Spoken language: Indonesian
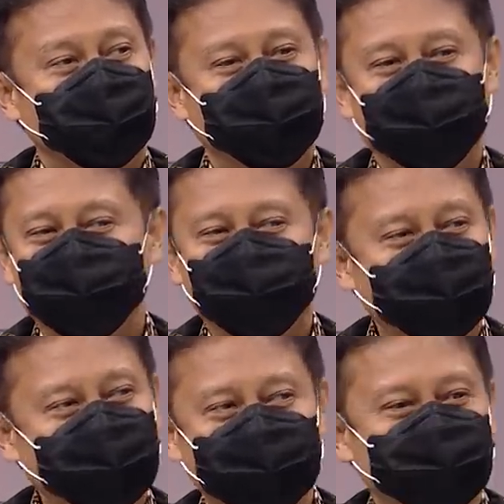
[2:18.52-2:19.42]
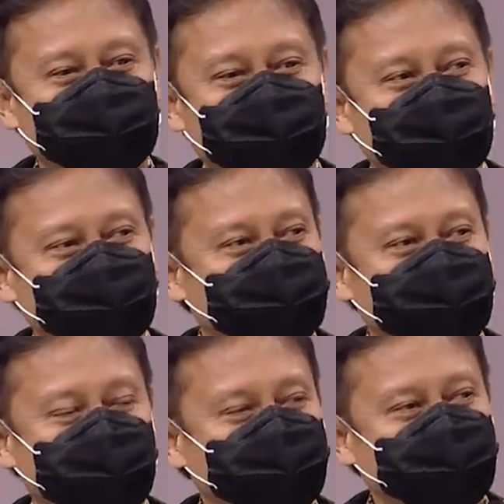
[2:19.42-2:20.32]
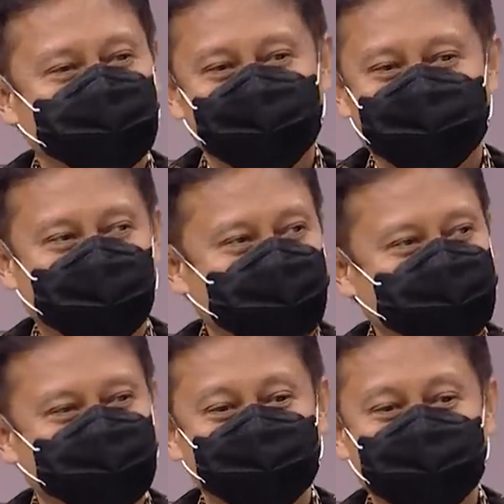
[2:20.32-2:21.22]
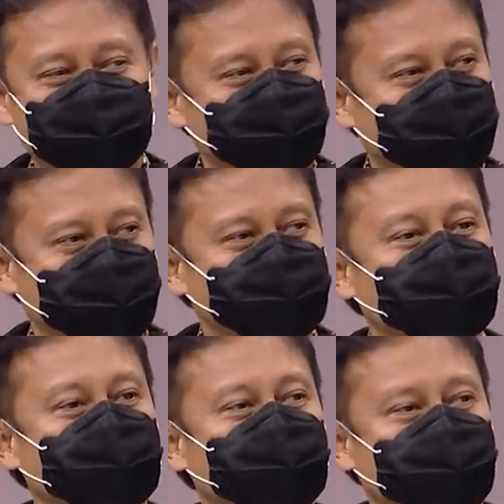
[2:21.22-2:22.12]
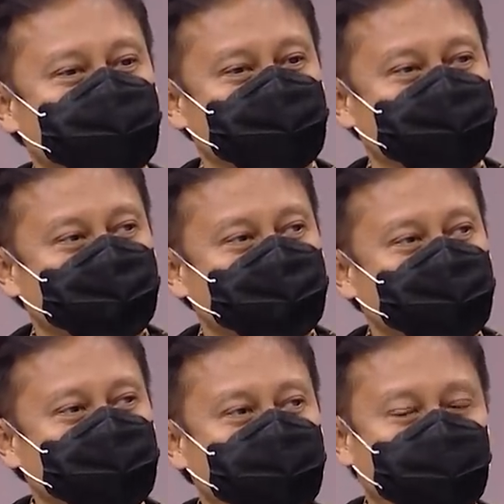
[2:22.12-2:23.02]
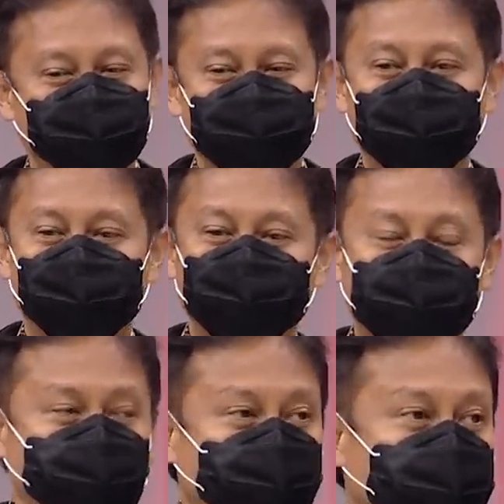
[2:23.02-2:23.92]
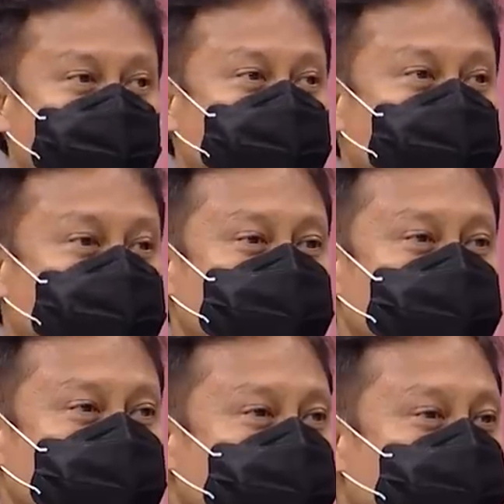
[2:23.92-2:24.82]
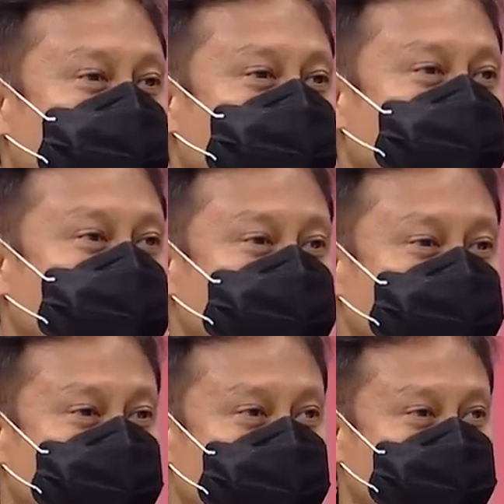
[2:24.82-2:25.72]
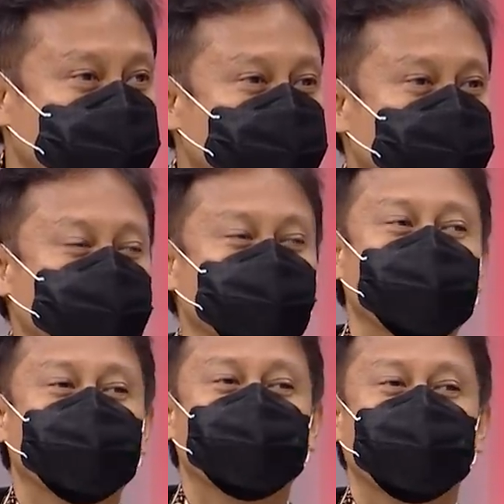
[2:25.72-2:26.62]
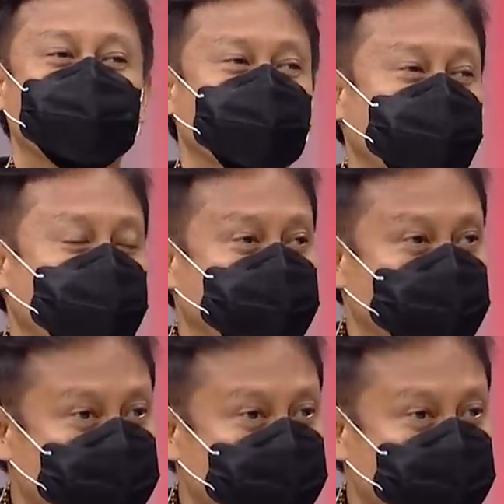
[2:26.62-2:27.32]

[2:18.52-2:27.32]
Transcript: Nggak mungkin Kementerian Kesehatan bisa eksklusif beresin ini ini harus inklusif dengan teman-teman di pandemic talks, di mana tadi kawal